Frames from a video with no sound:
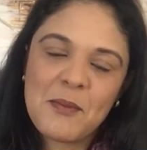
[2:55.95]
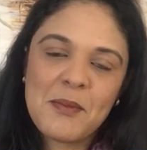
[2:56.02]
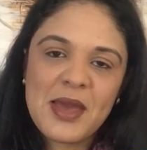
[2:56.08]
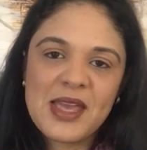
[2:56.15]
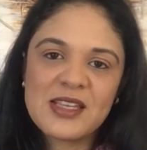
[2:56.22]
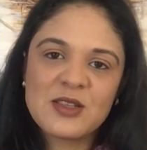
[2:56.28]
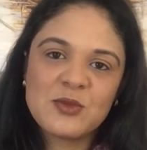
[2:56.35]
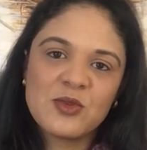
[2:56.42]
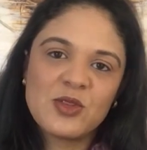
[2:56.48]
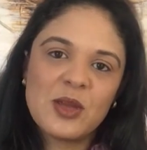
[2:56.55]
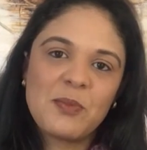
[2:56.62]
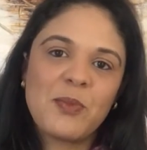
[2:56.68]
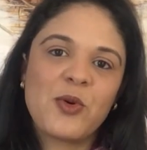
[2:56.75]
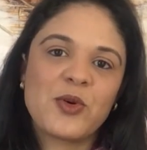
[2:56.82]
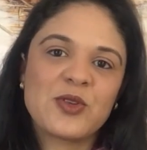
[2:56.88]
mesmo
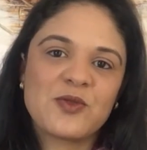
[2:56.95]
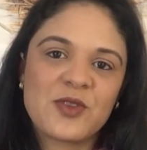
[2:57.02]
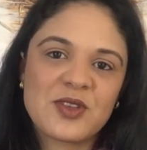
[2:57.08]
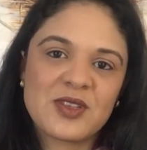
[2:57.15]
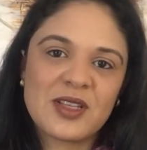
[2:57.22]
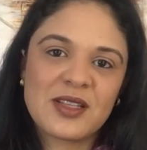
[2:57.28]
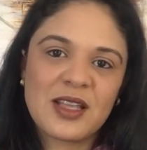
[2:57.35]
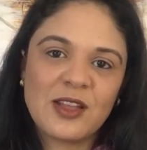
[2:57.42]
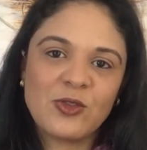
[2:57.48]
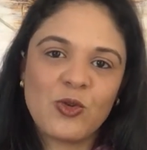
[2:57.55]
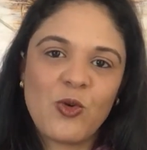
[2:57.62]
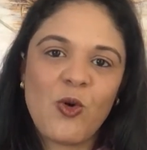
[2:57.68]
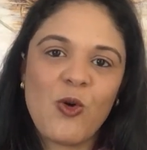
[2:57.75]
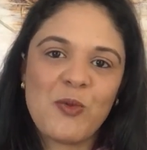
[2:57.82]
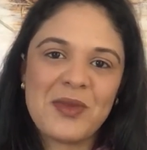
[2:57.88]
depois você
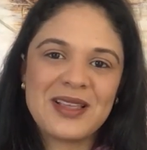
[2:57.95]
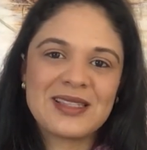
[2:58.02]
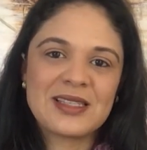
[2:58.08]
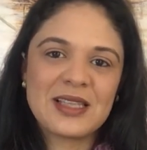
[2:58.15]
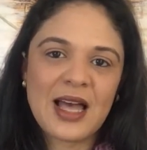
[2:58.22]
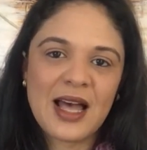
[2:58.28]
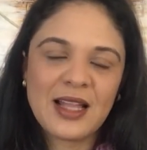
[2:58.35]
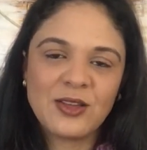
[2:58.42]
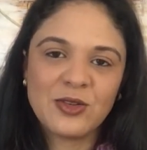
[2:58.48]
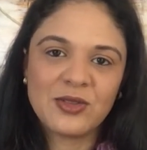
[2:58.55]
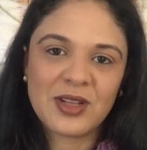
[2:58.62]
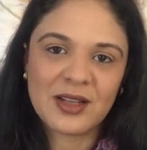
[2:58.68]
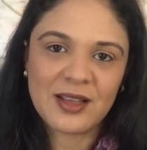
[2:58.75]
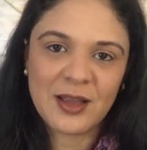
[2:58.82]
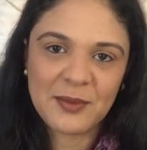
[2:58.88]
tendo começado o
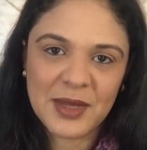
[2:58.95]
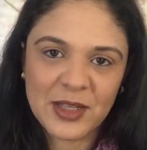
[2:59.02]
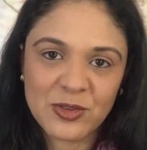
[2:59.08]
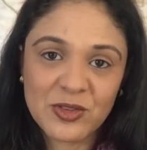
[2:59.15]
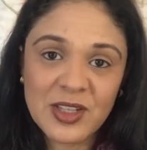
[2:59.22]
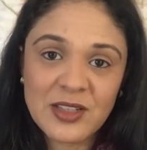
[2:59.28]
tratamento.